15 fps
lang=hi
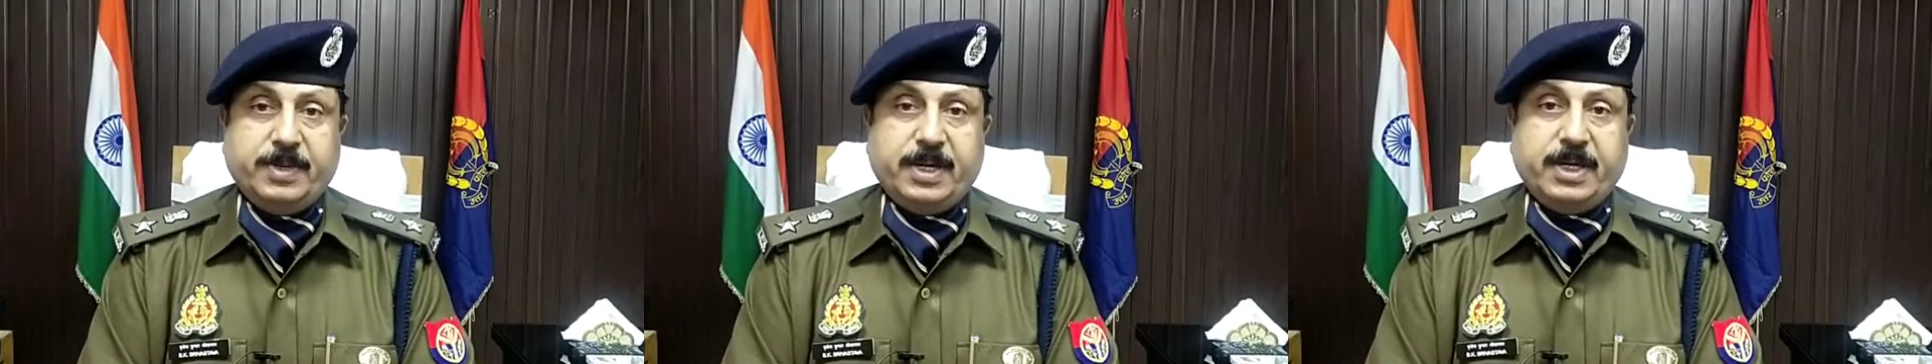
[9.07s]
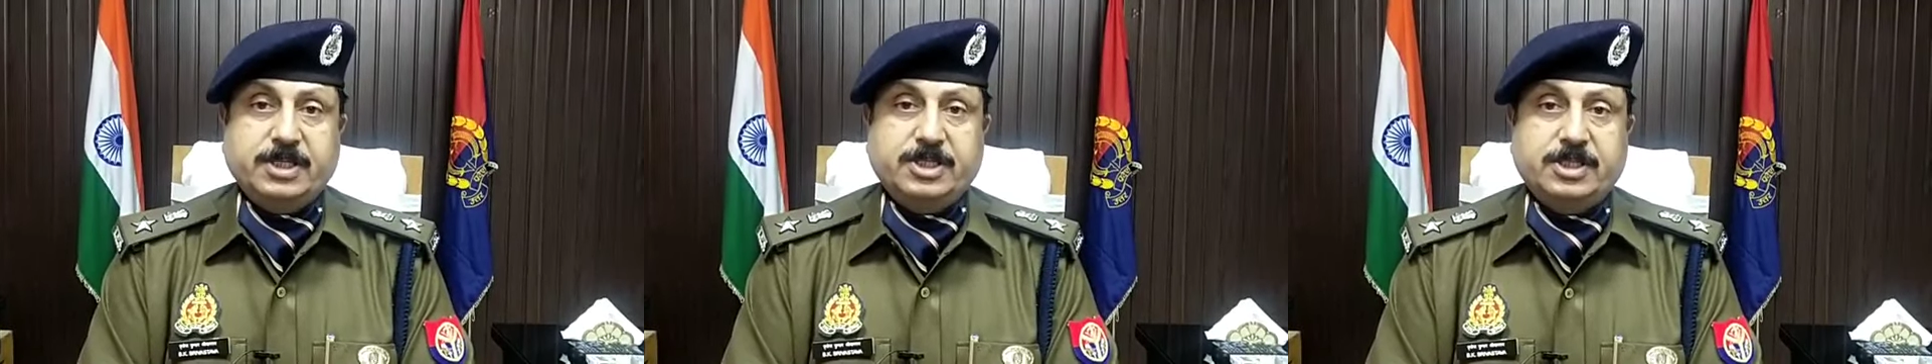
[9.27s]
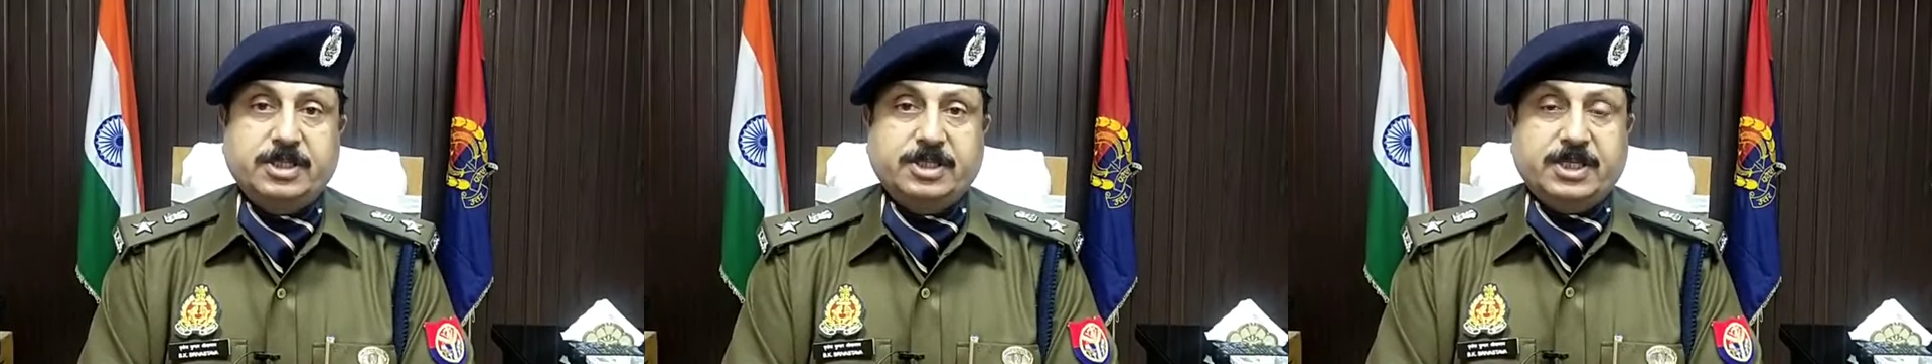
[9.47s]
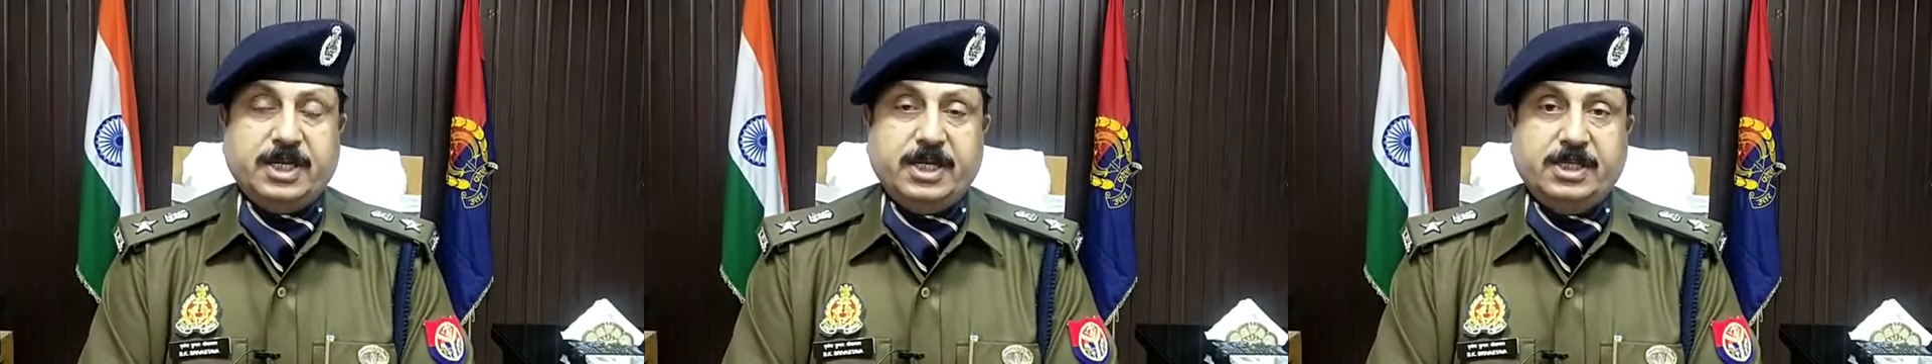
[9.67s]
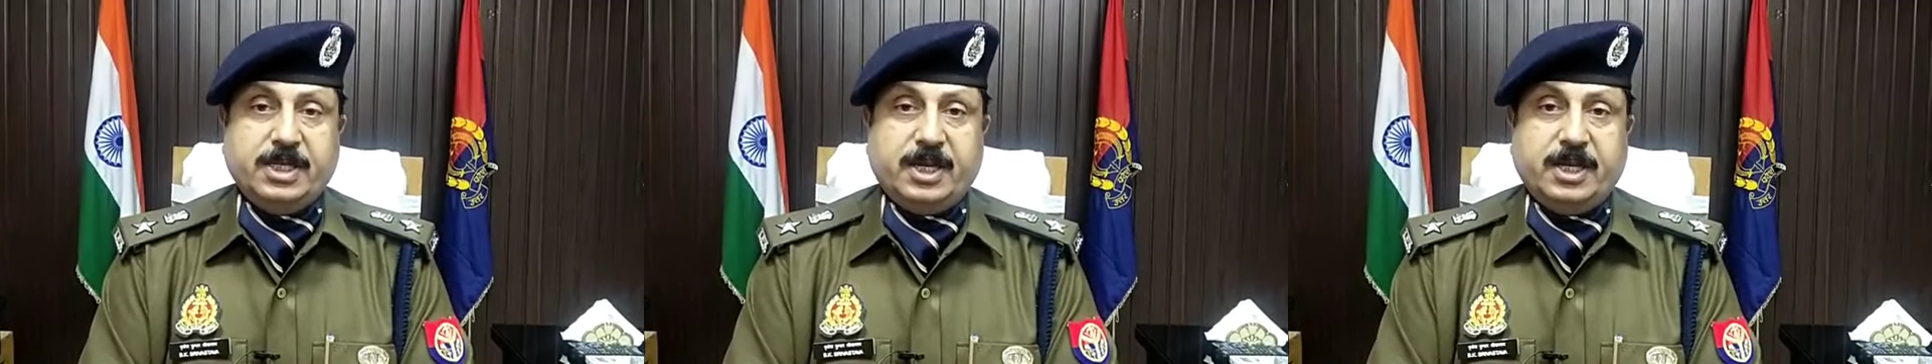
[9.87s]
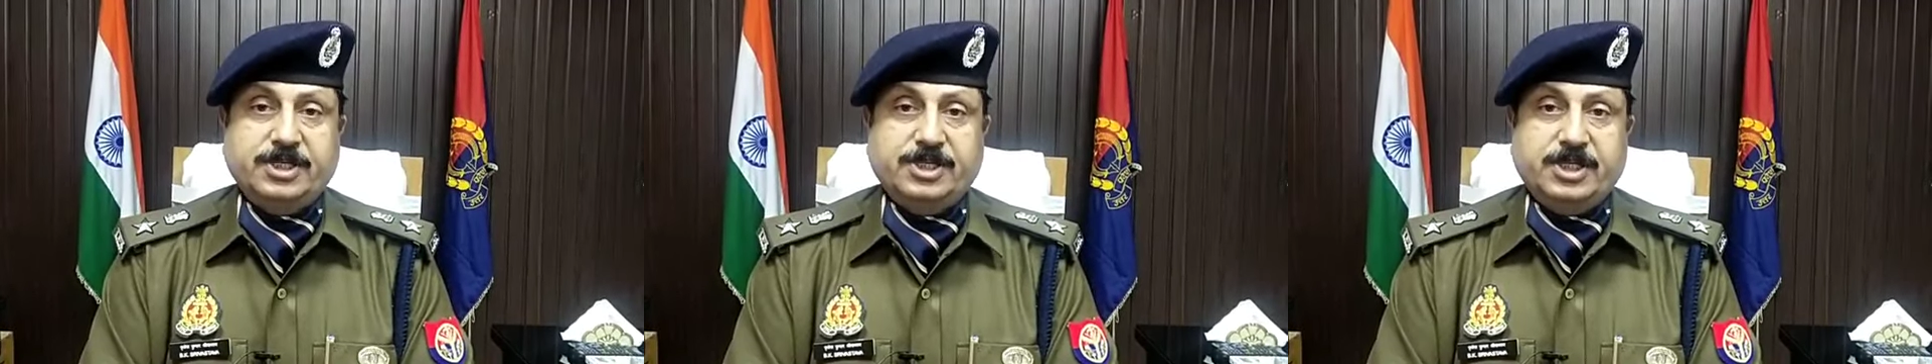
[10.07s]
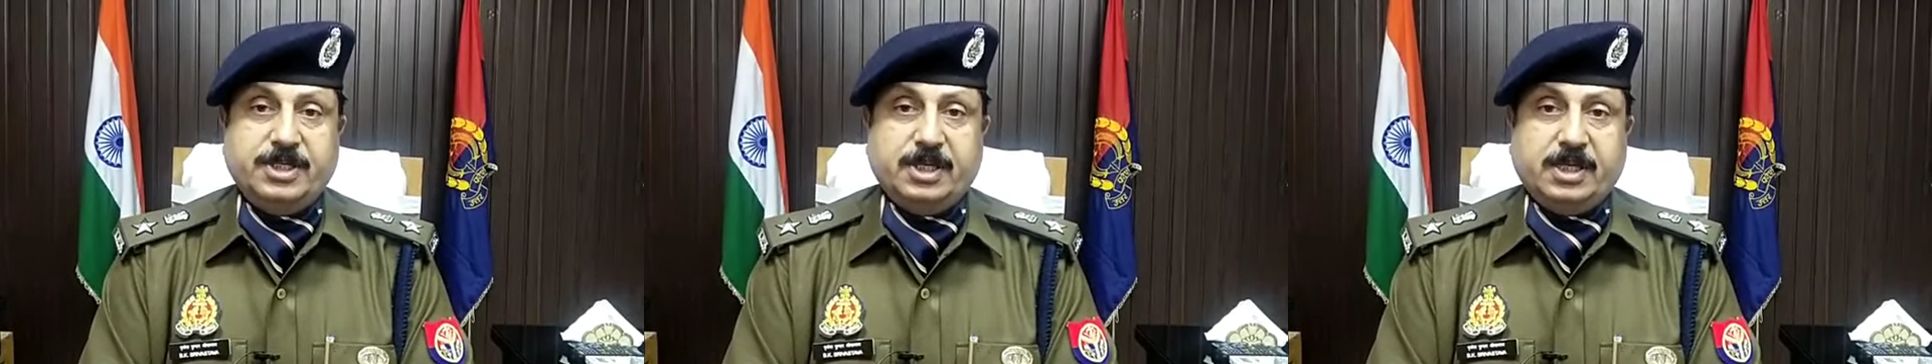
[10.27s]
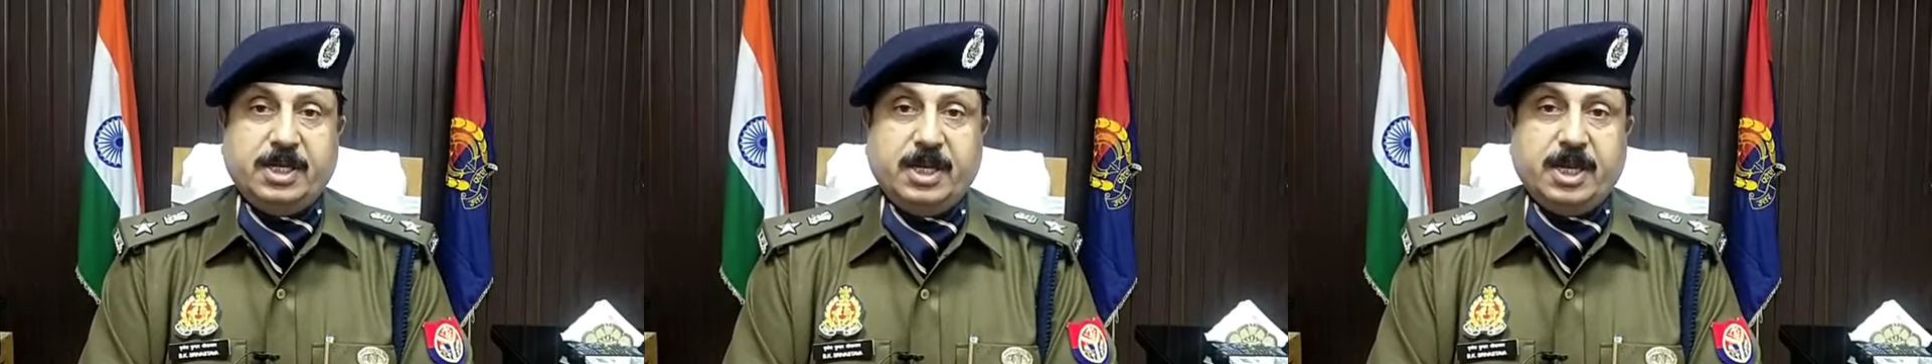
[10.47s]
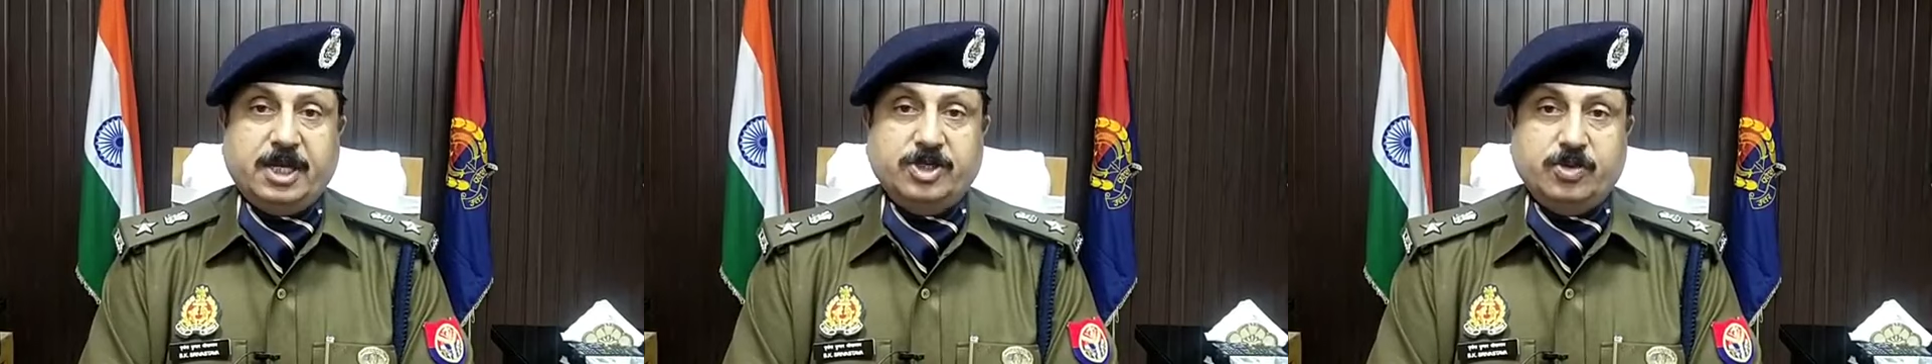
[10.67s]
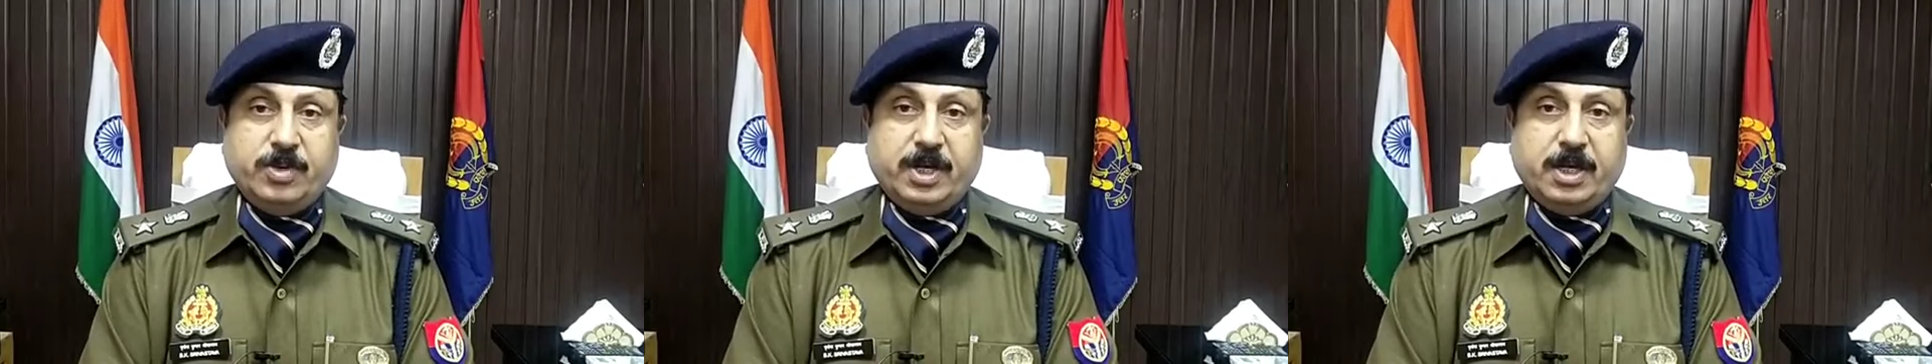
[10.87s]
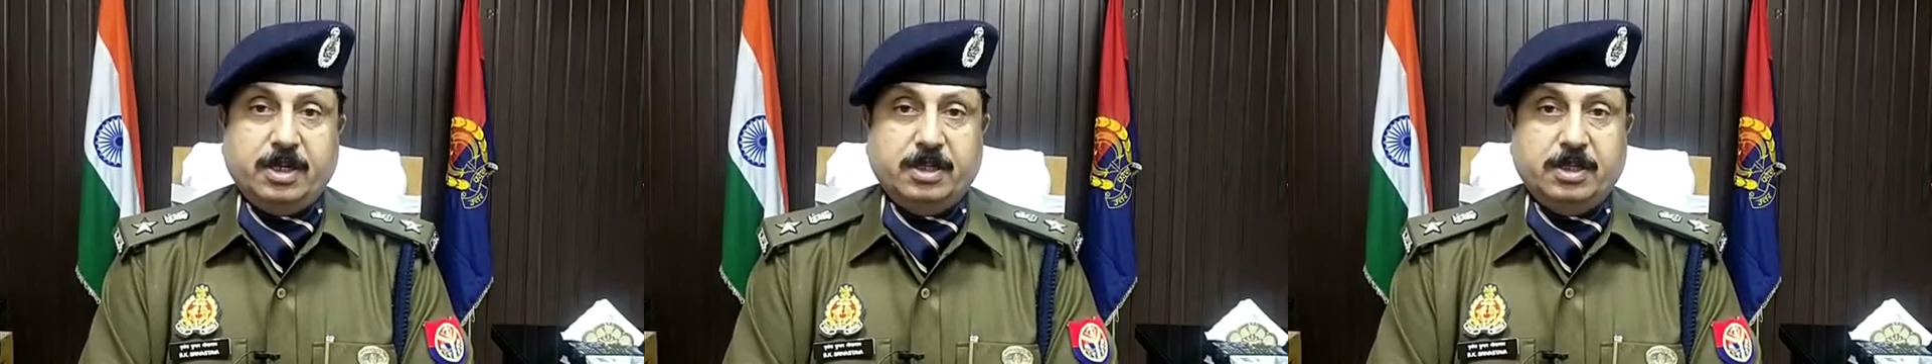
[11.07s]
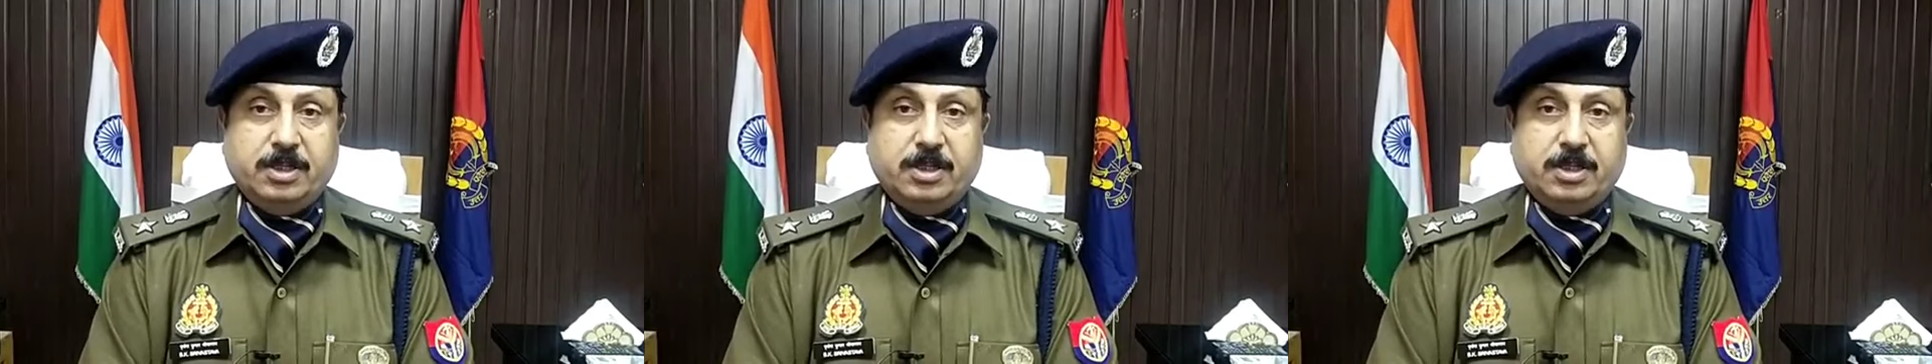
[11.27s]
पर आज सैनी थाना क्षेत्र के अझुआ